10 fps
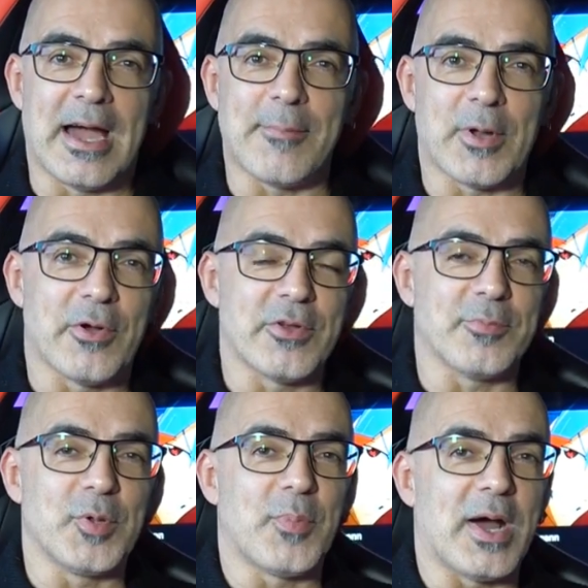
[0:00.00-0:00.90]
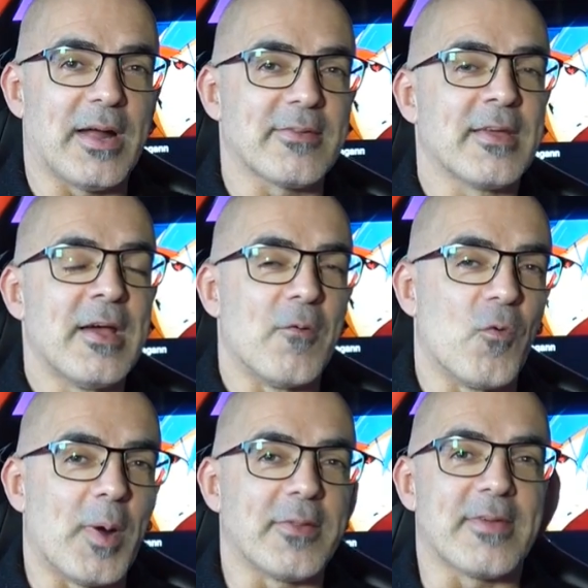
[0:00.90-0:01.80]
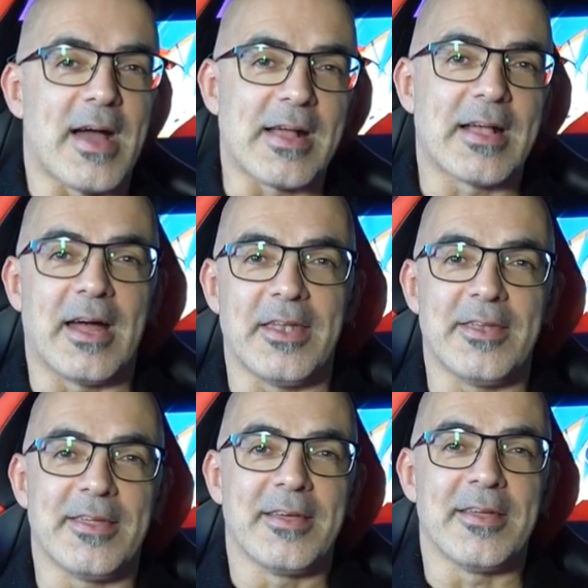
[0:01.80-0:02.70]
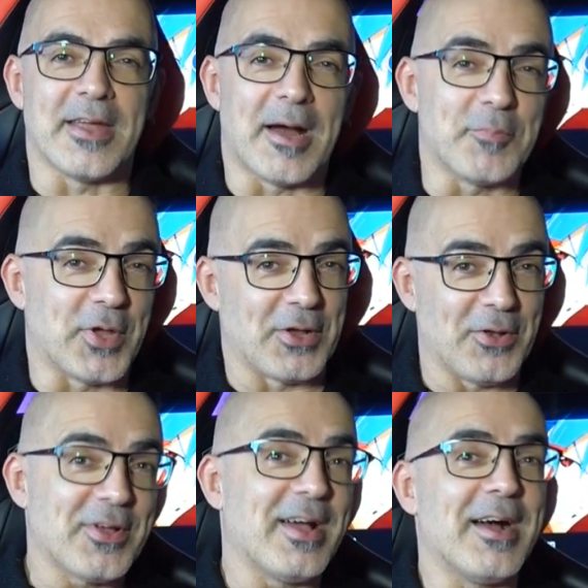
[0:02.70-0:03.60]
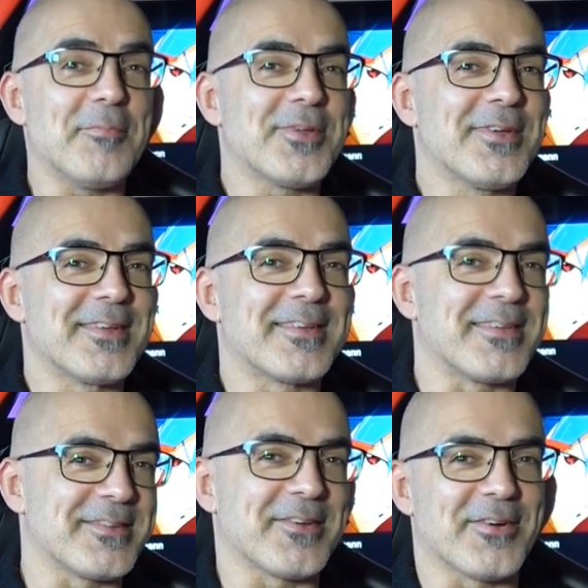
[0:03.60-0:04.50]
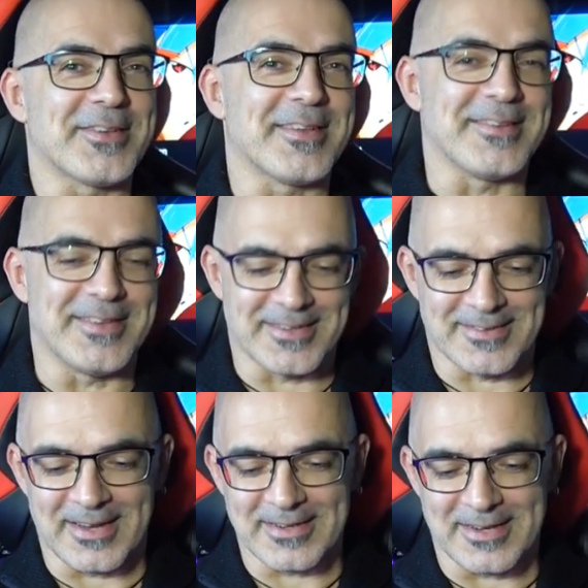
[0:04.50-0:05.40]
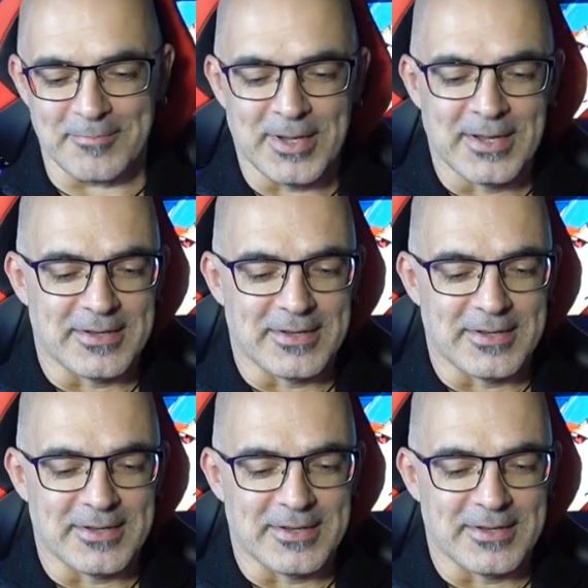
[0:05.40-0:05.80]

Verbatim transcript: Einmal heute mit Parts, wo man sagen kann, da habt ihr Glück gehabt dass ich euch das nicht gezeigt habe,